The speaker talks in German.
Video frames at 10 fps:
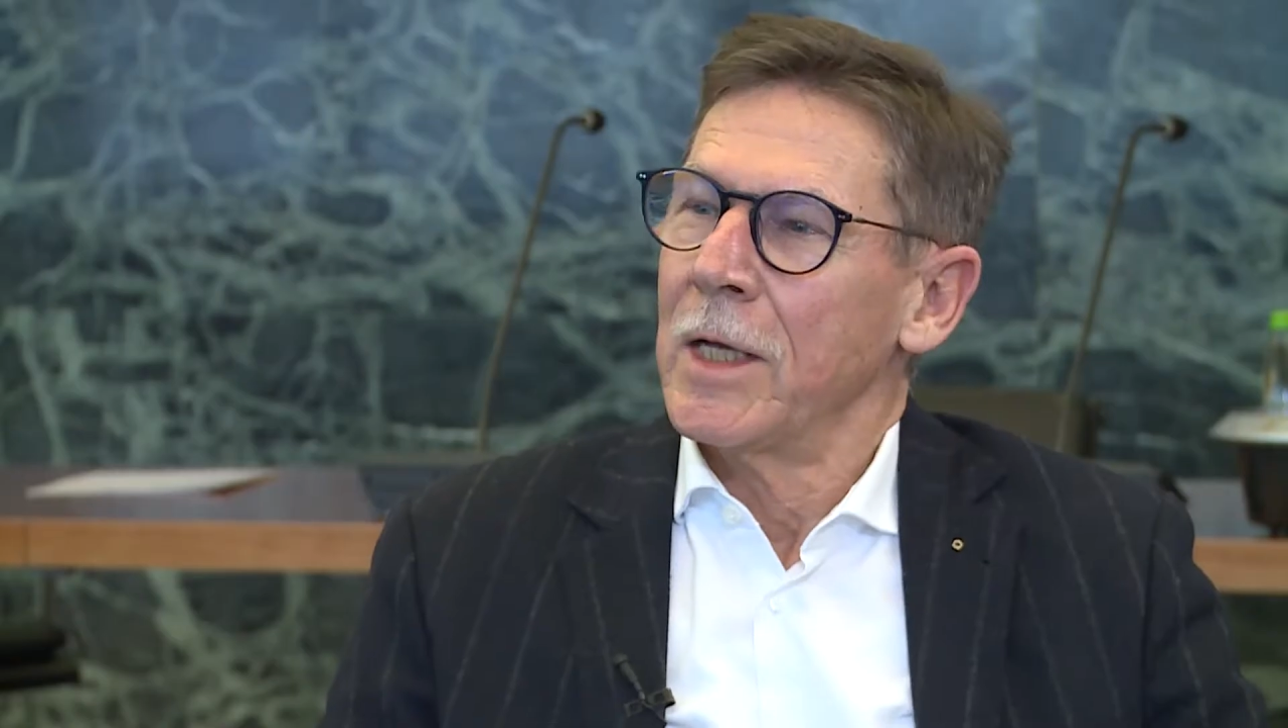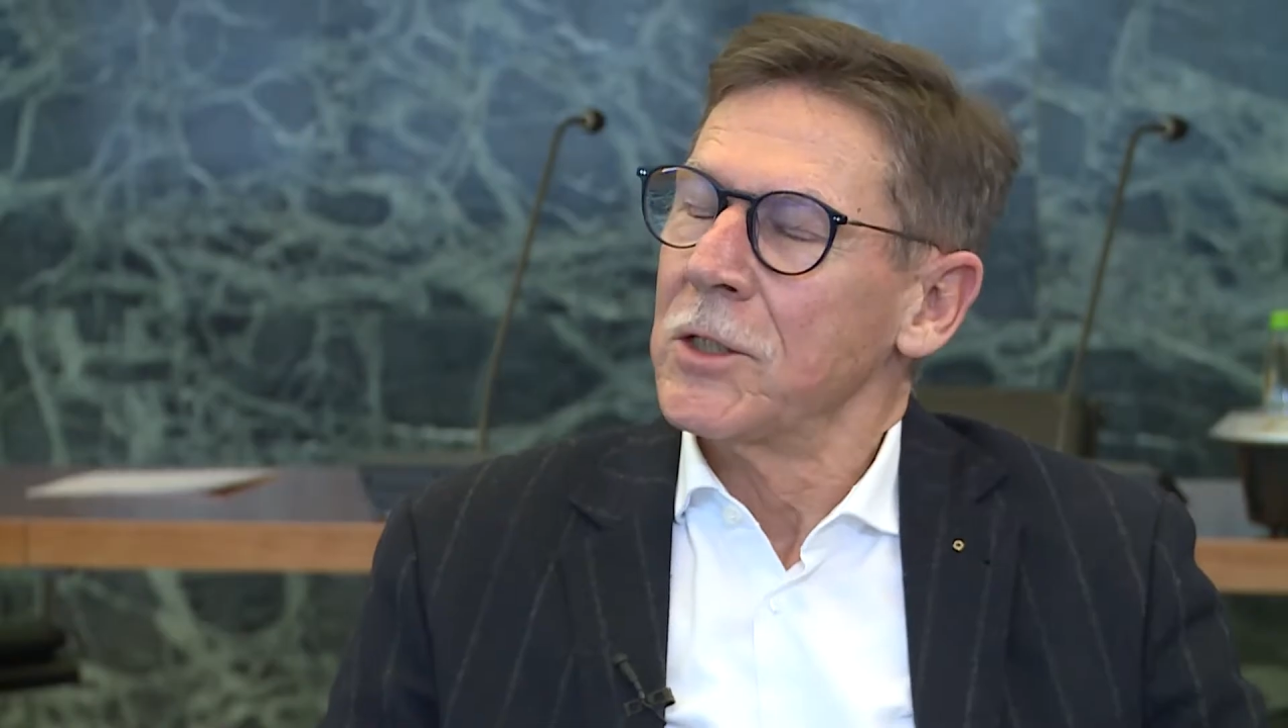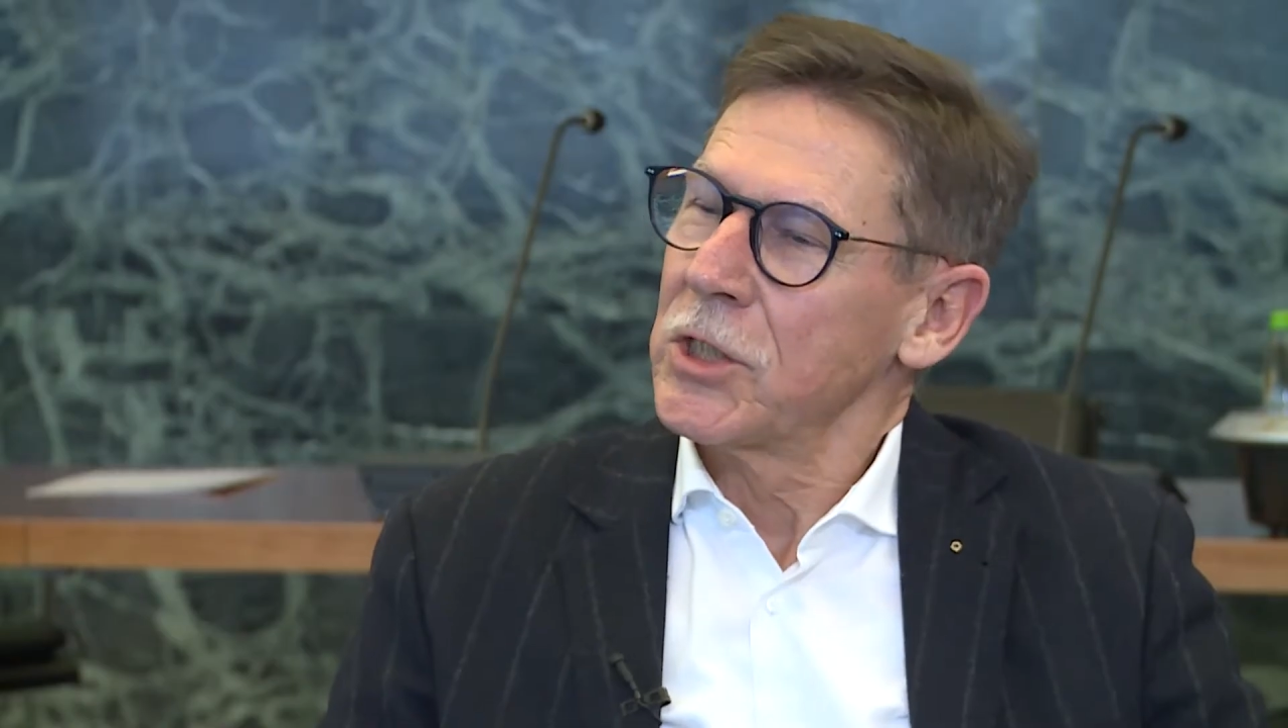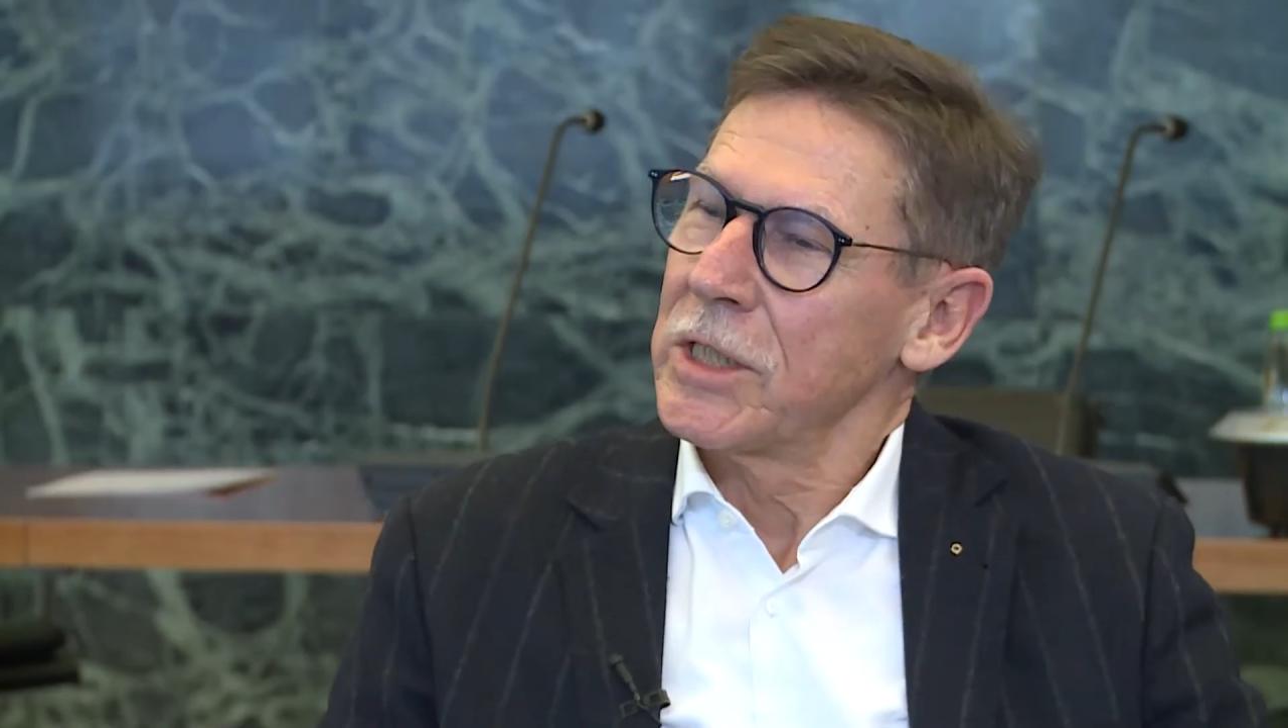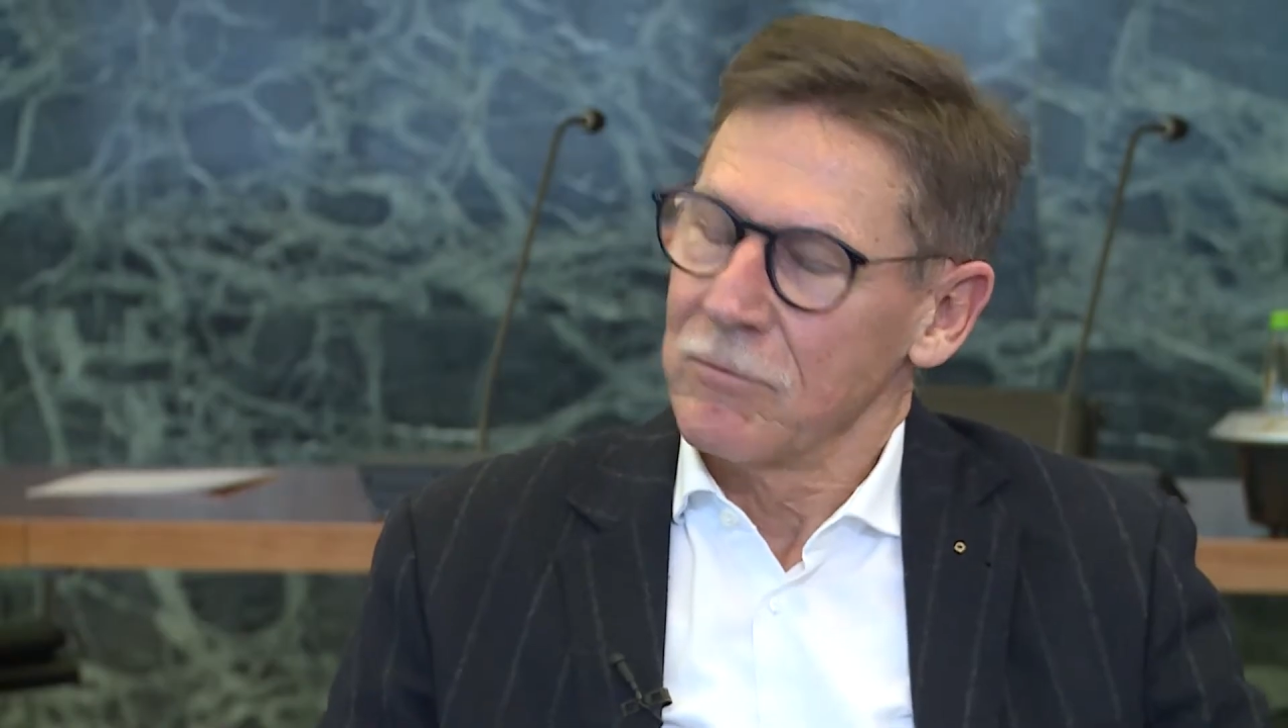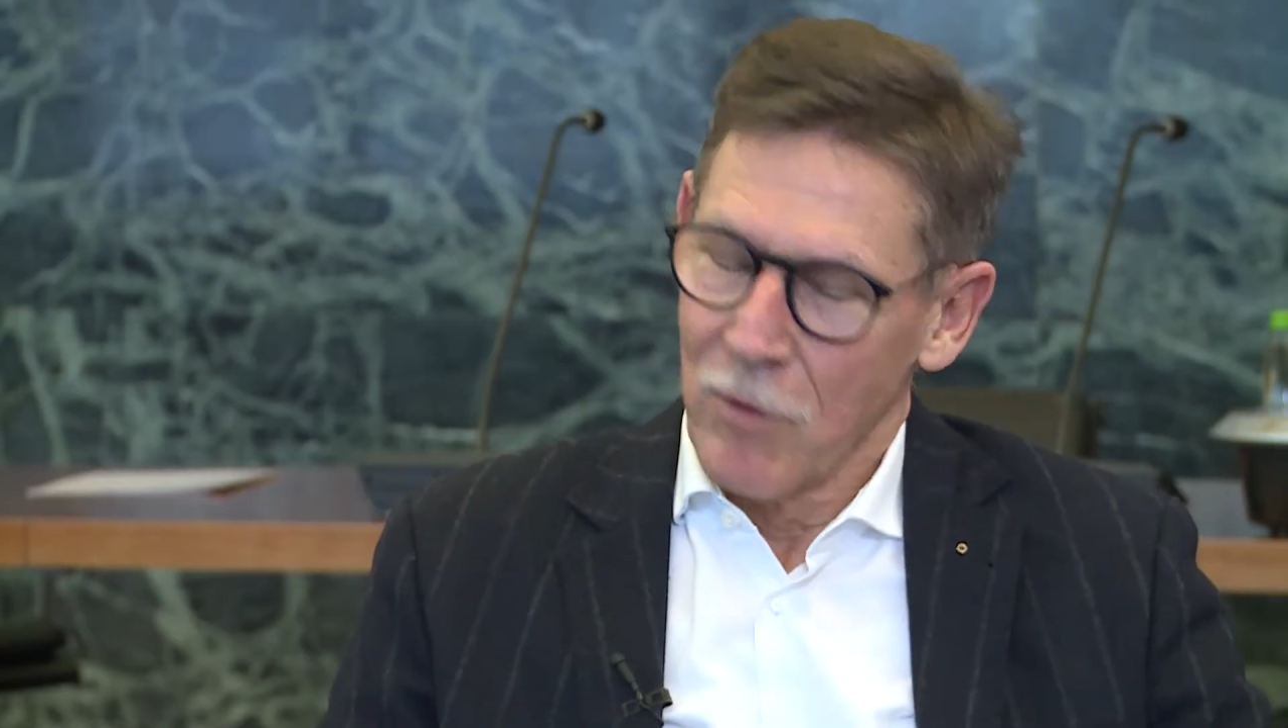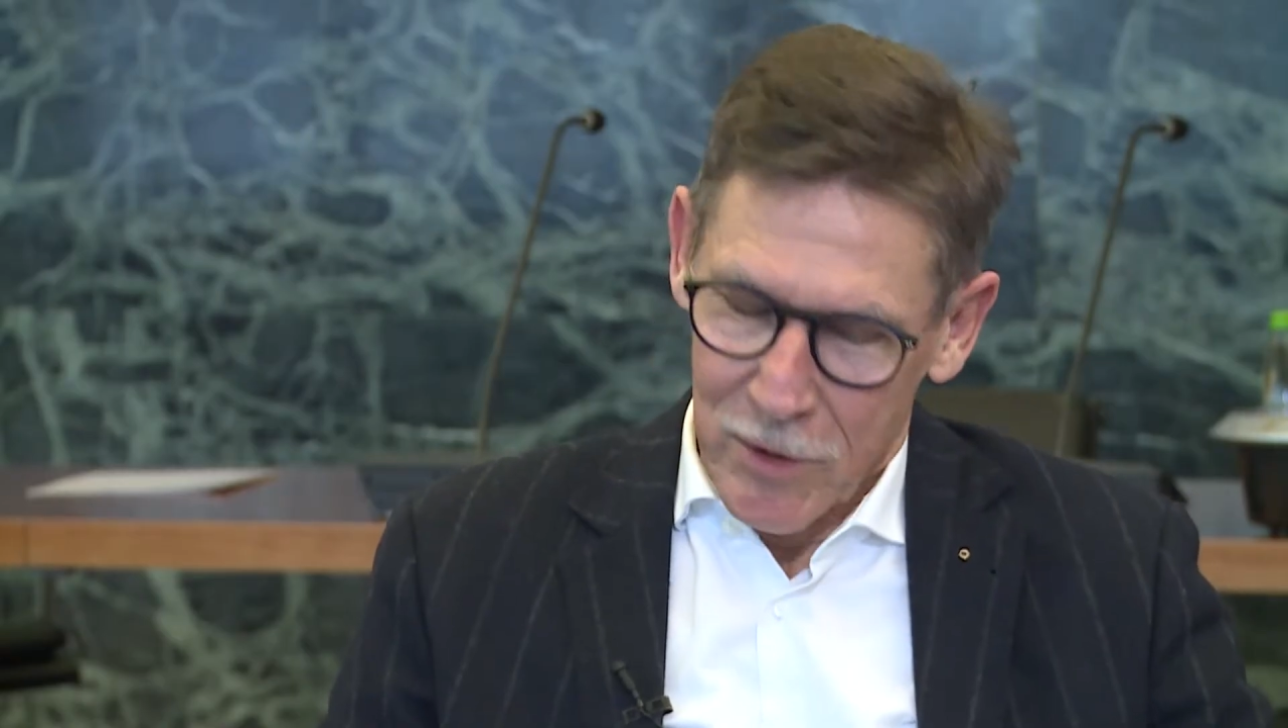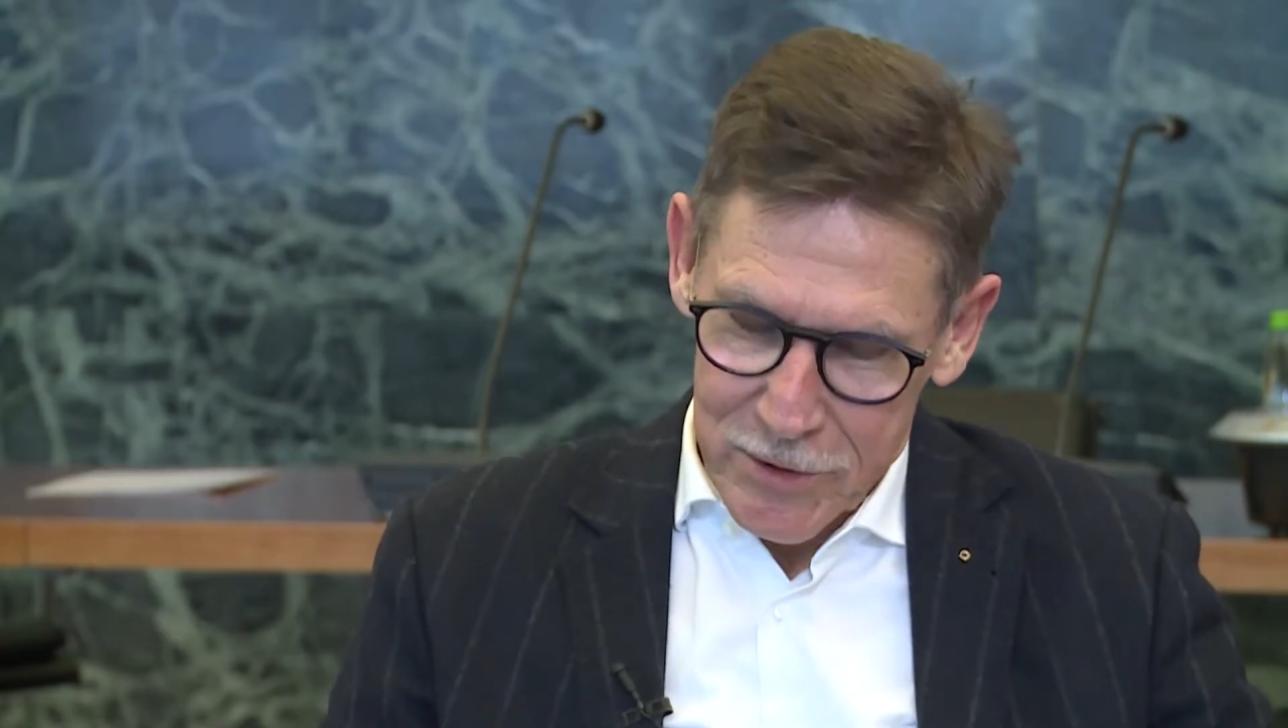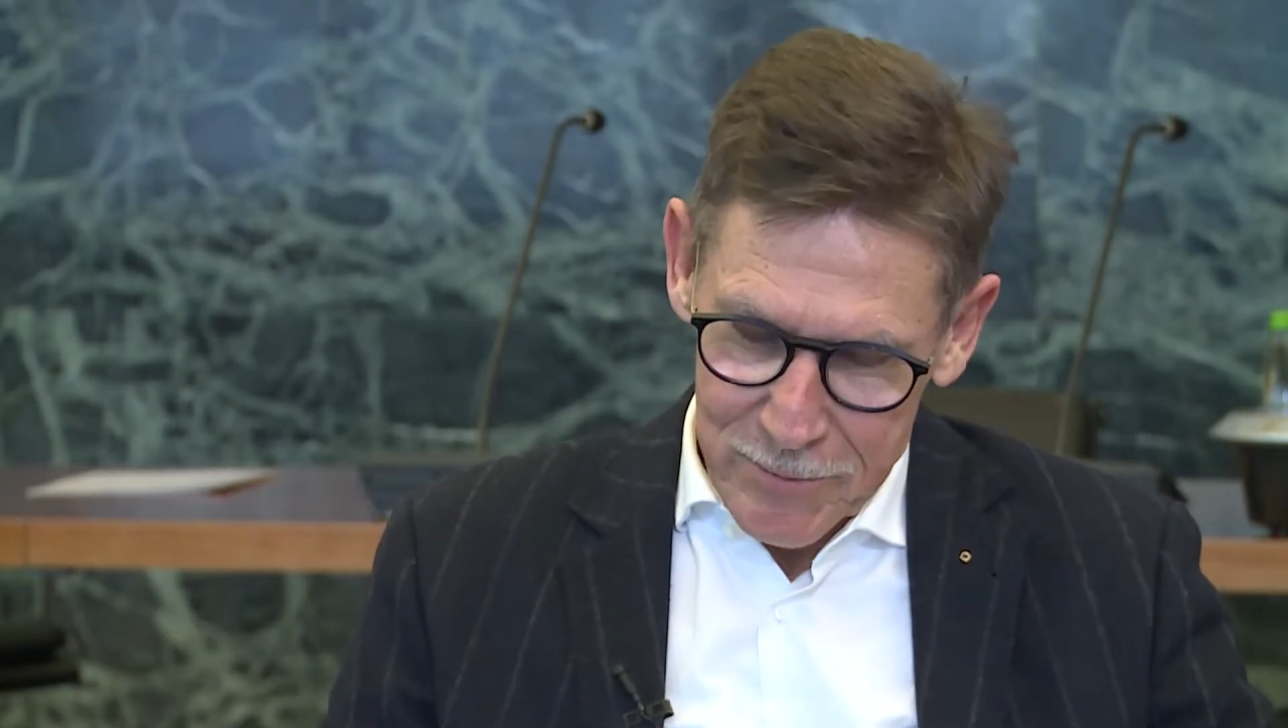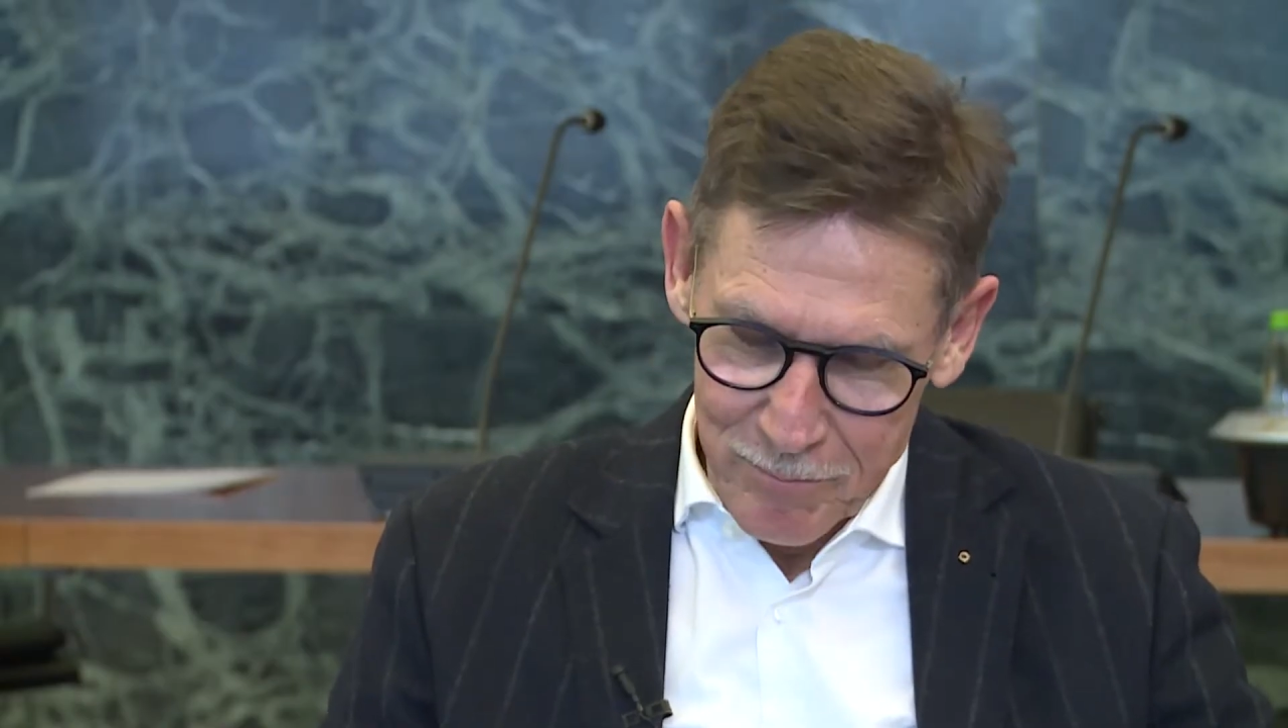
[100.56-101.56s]

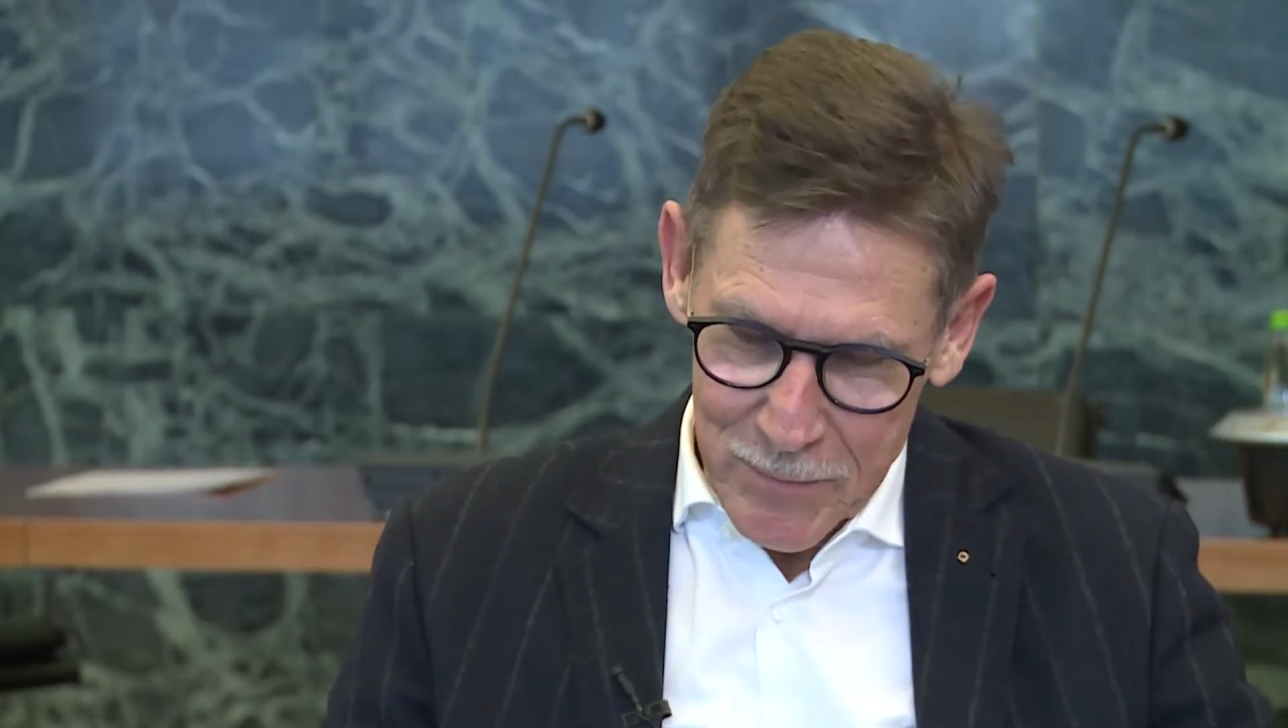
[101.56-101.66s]
Stichwort